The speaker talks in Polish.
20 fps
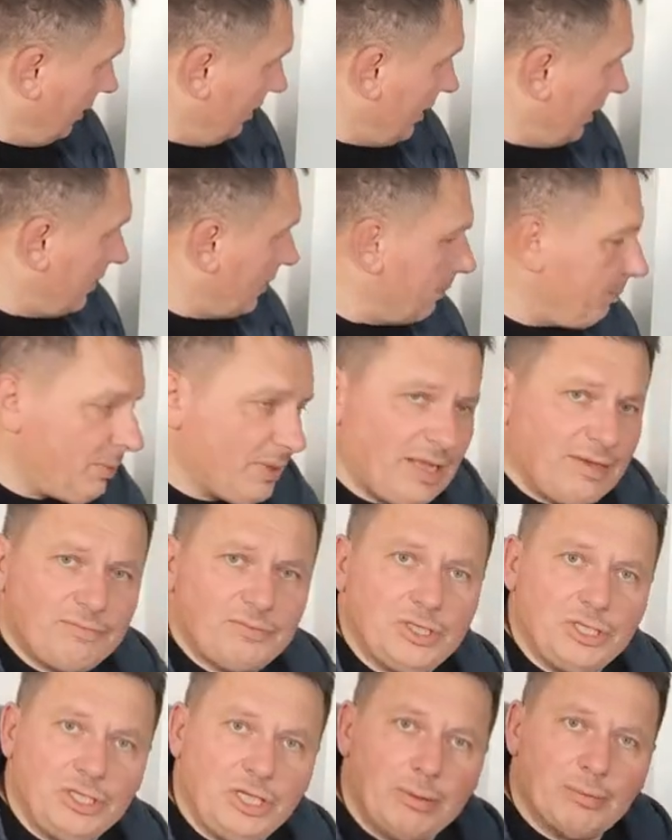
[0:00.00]
Ja
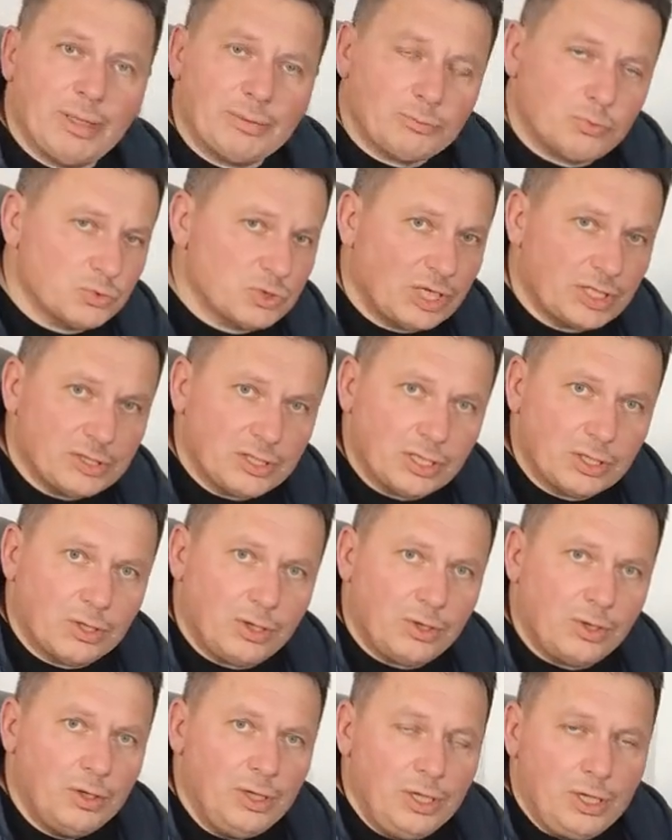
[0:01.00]
naprawdę nie mam tu
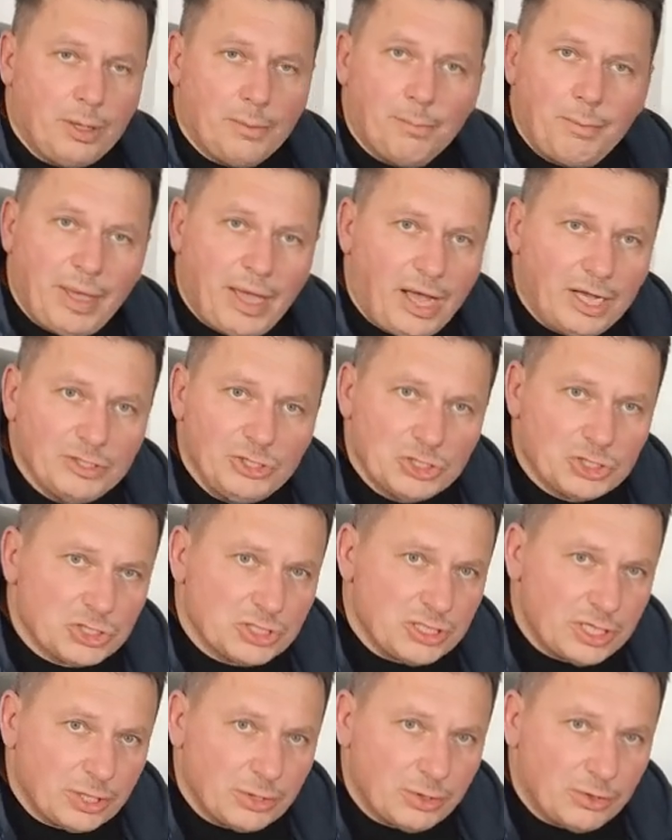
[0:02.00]
żadnego
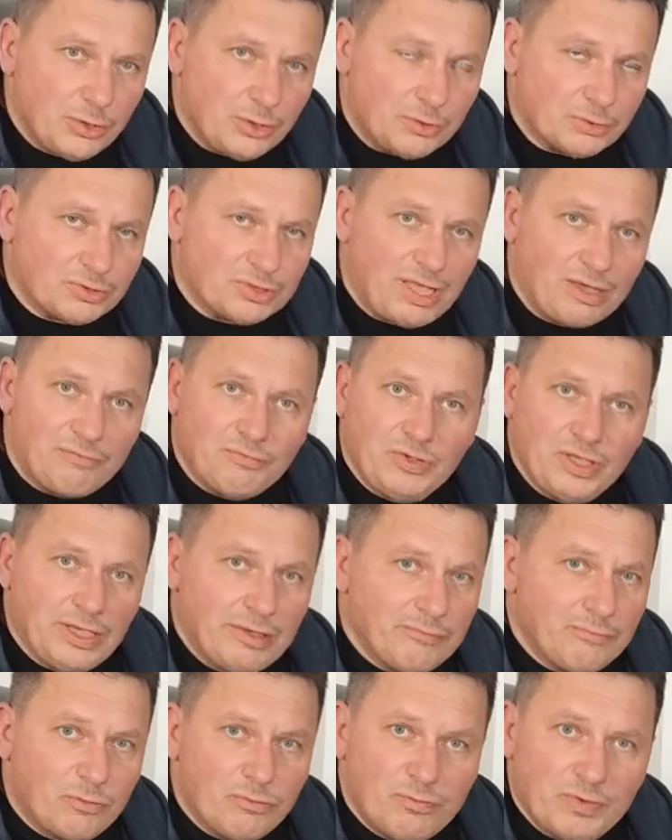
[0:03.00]
mechanicznego
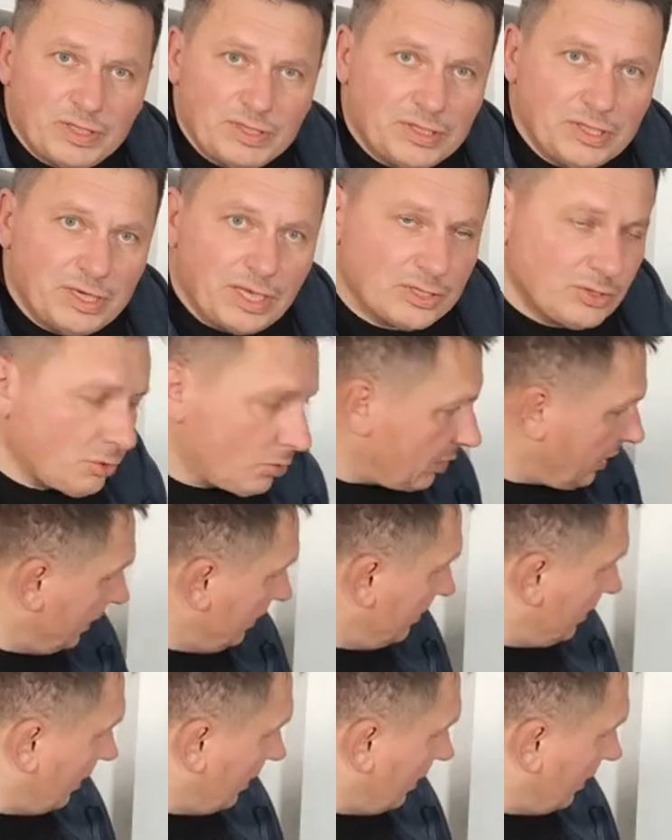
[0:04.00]
nawiewu, wentylatora